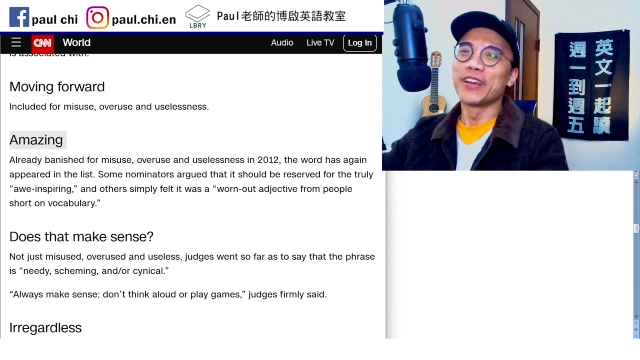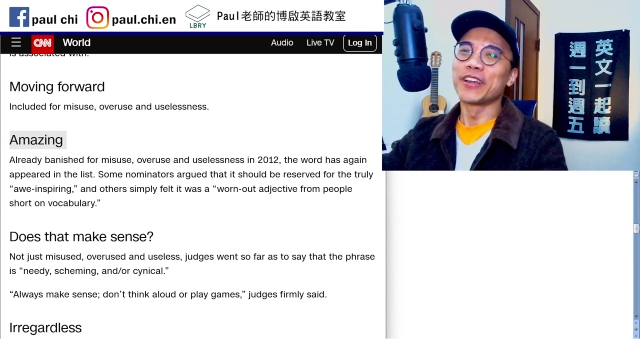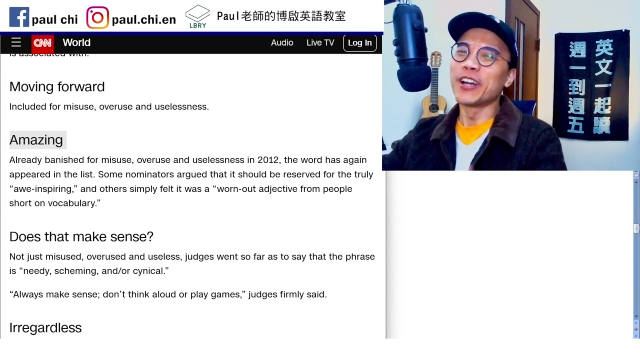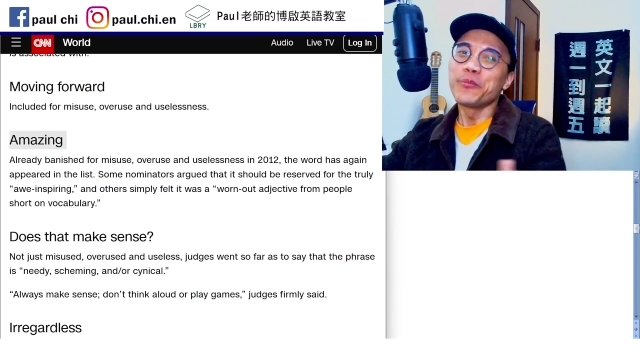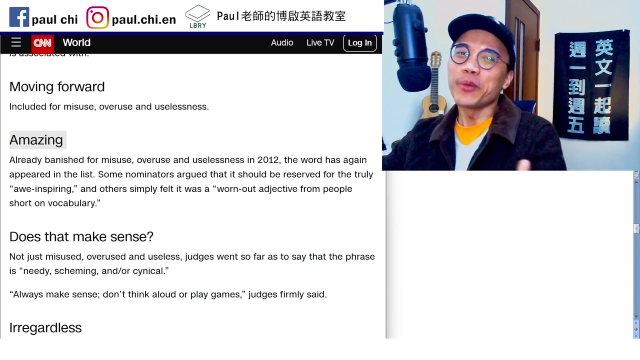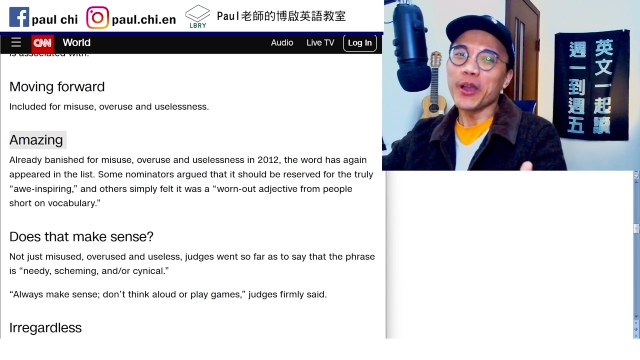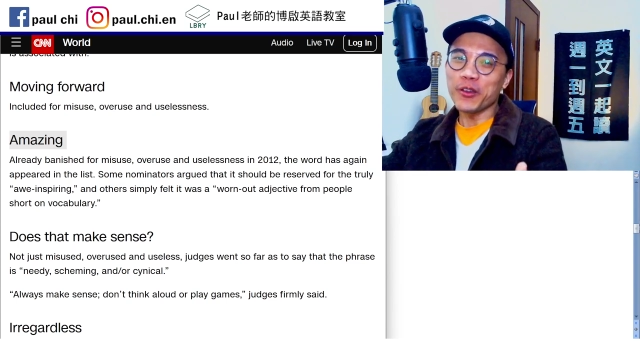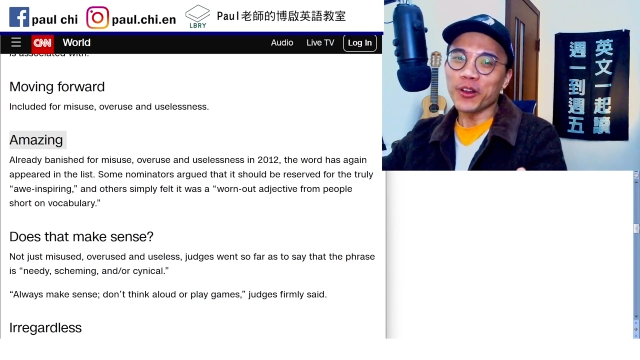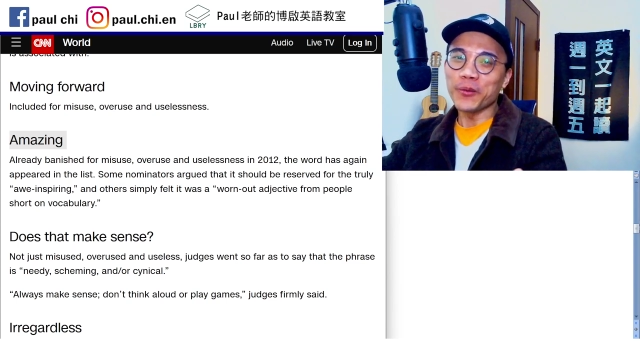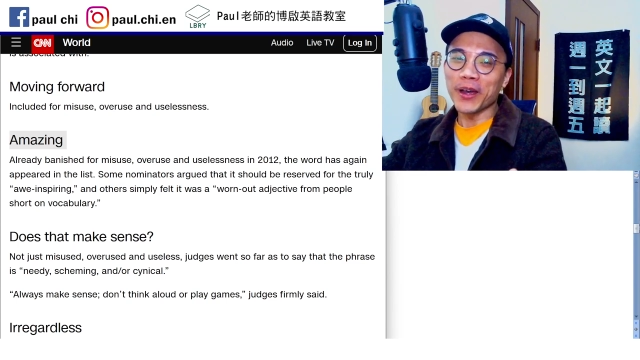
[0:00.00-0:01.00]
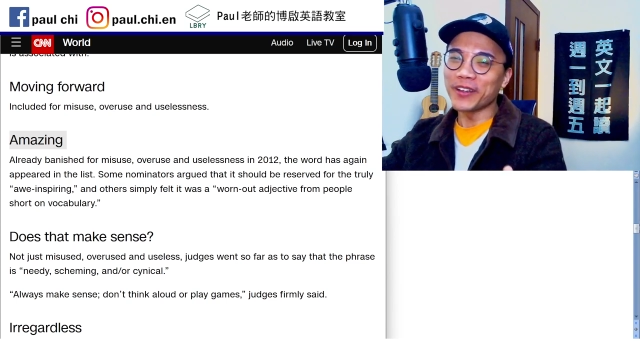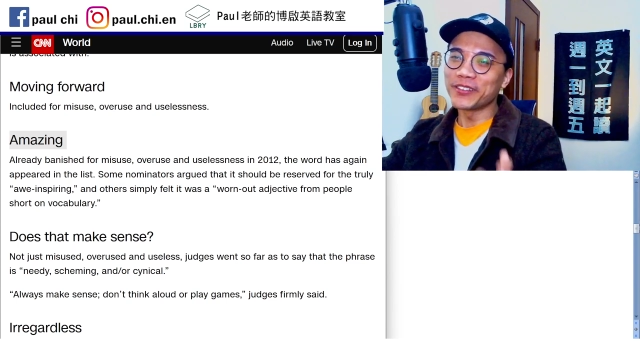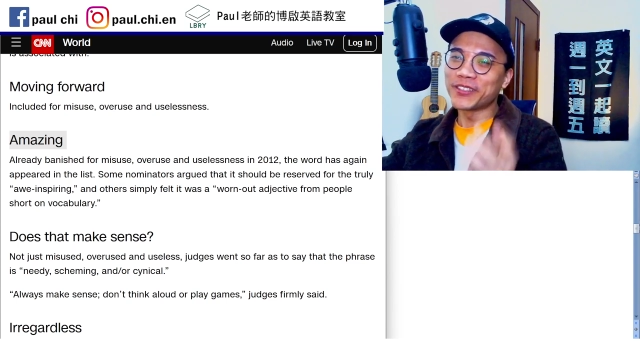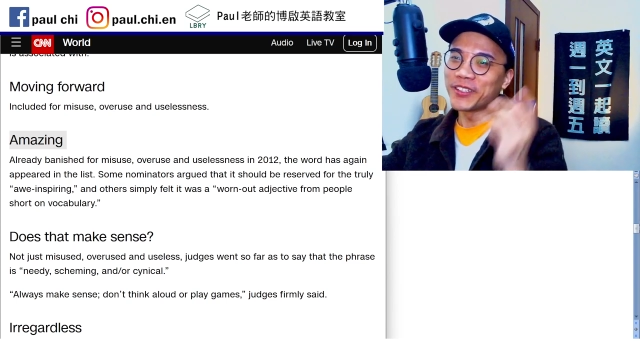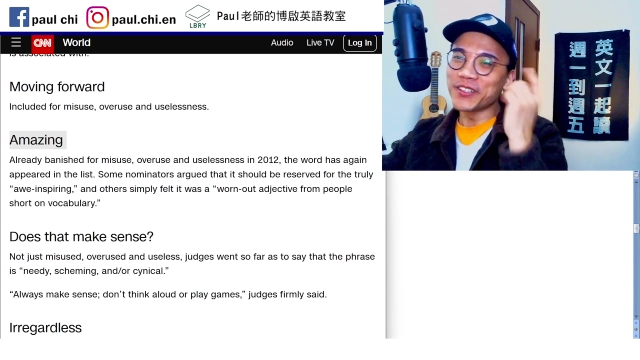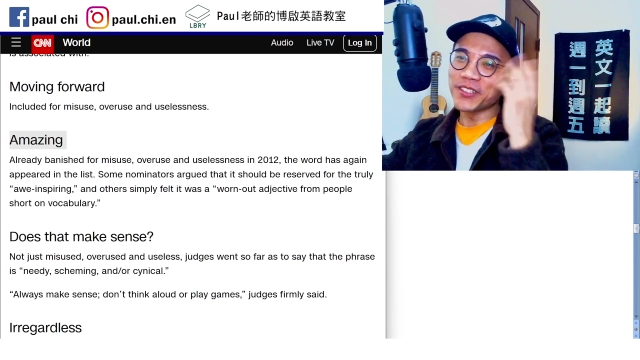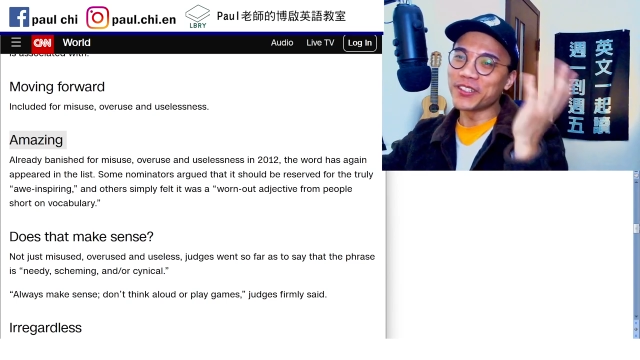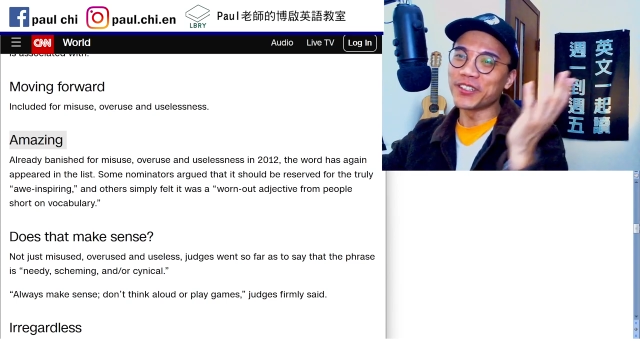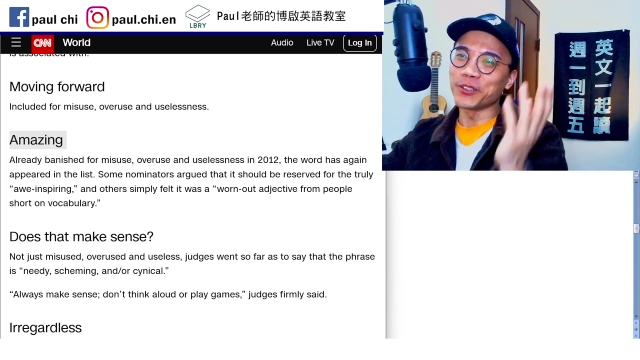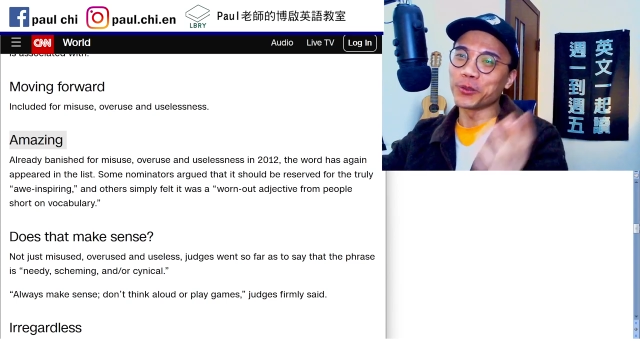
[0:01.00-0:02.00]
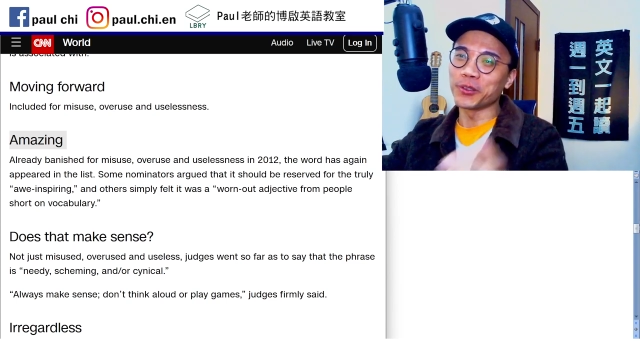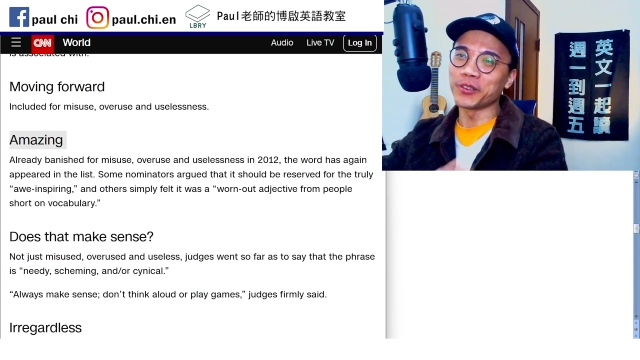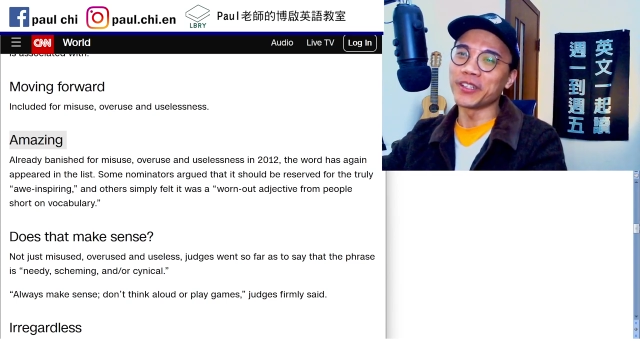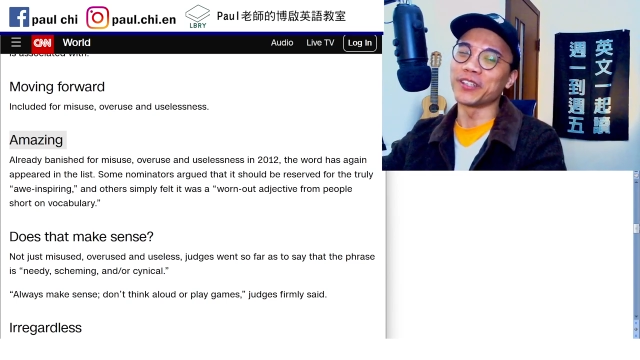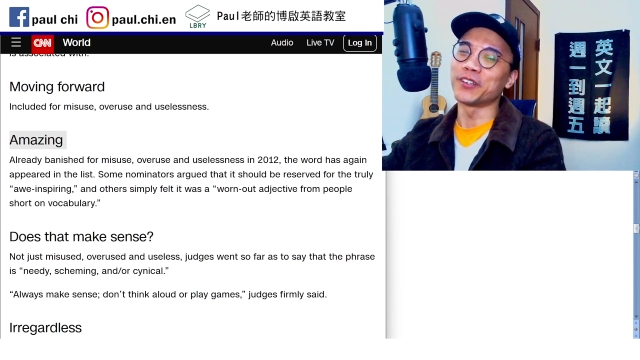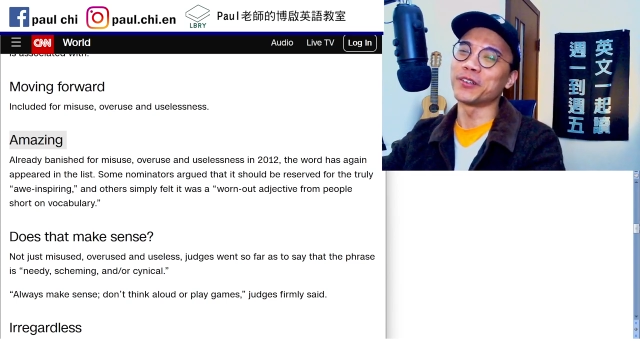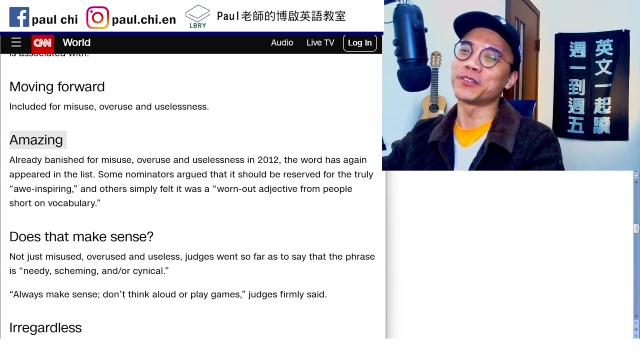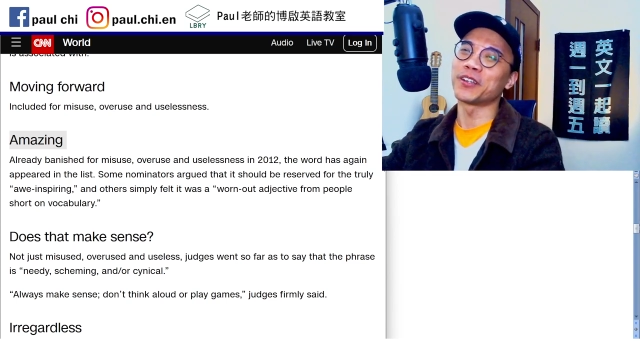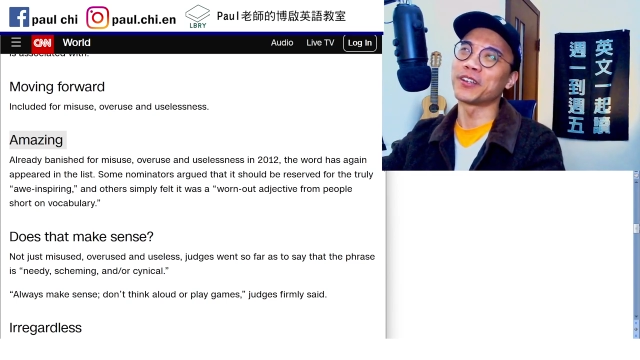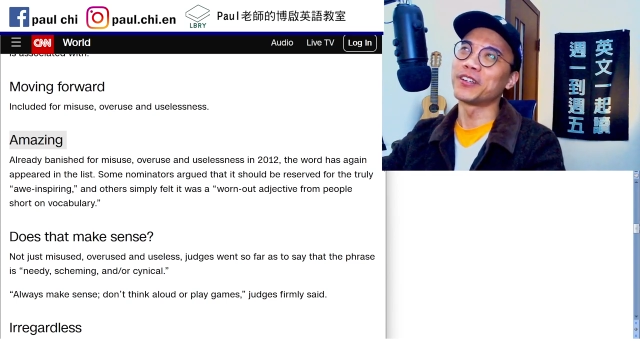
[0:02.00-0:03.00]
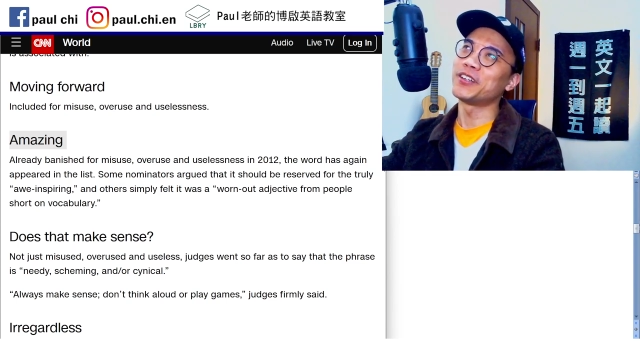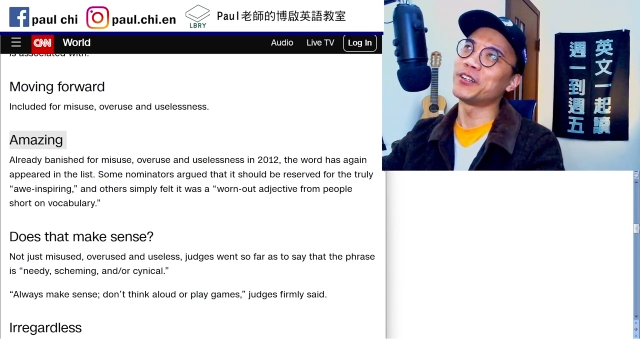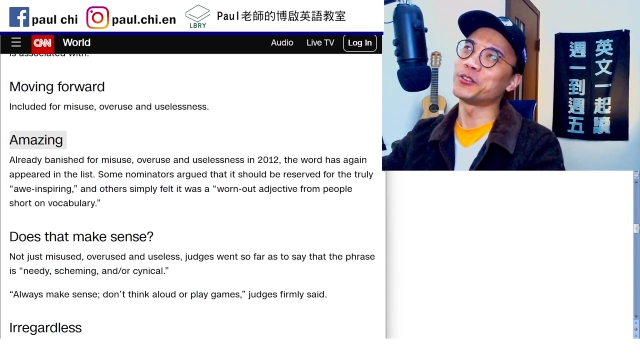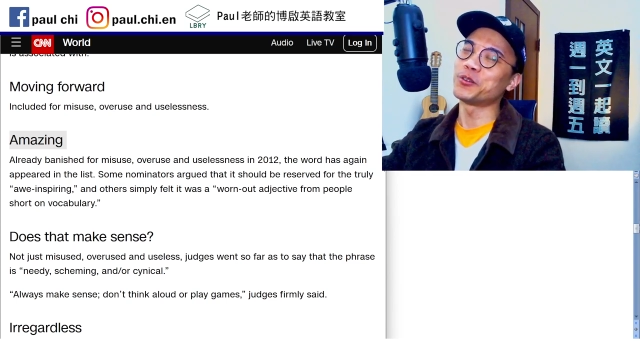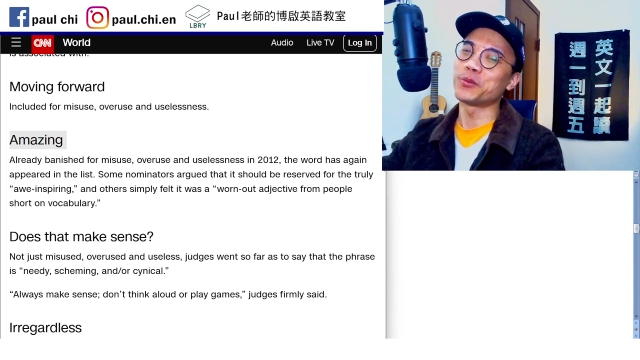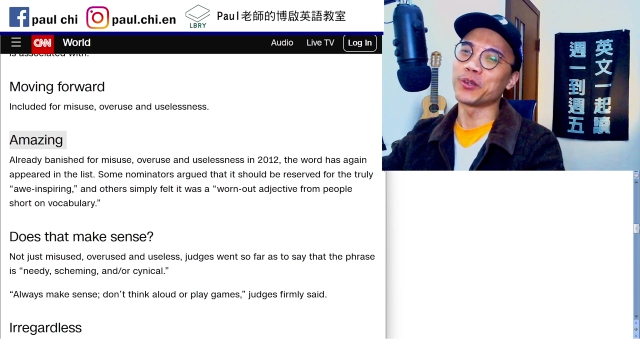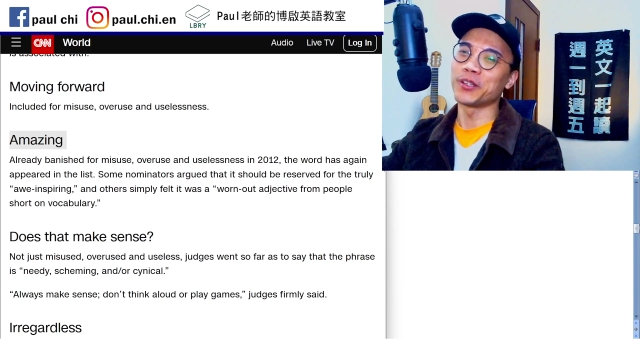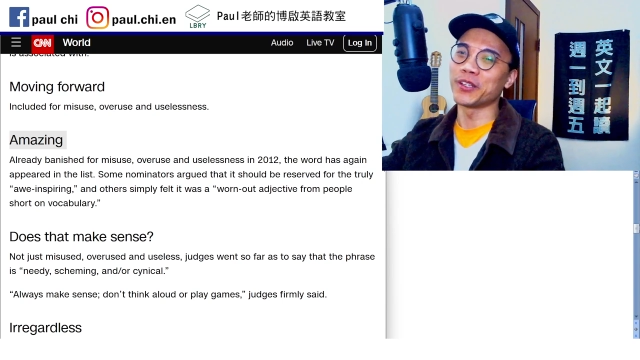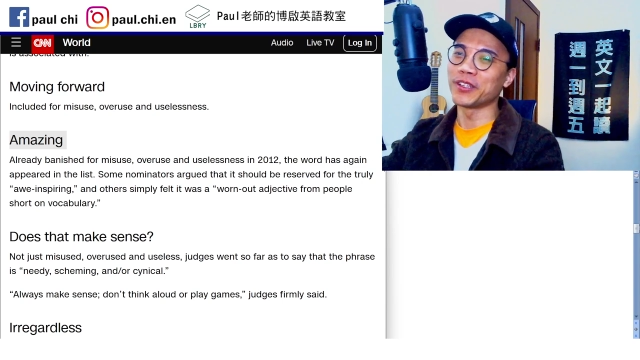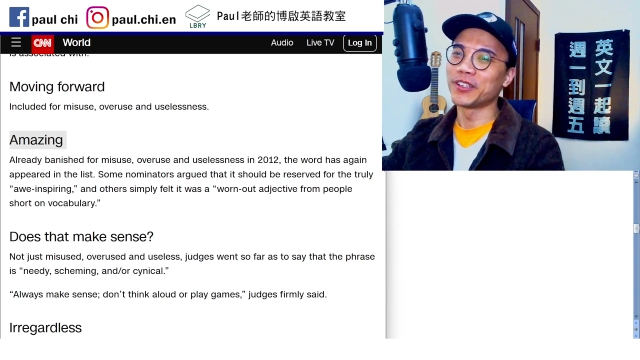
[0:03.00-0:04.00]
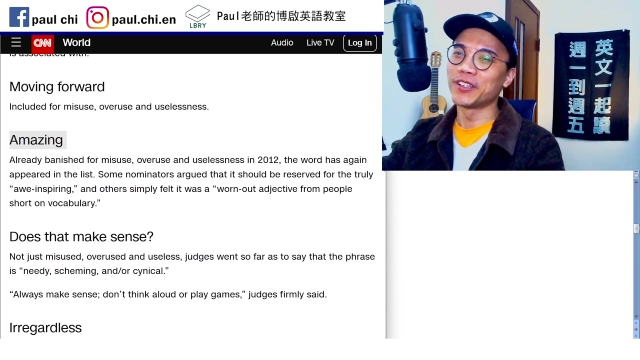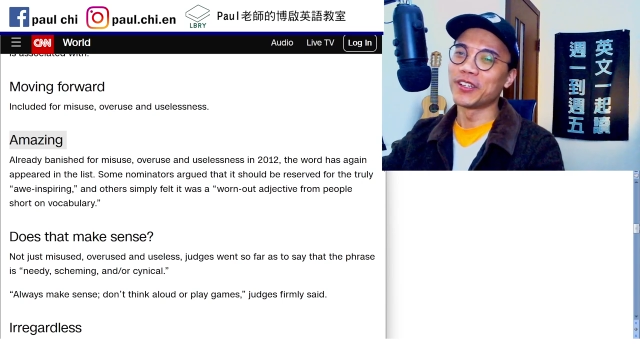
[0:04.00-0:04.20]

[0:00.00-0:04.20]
可以不要用了吗？听得真的耳朵都腻了，这样耳朵不会腻，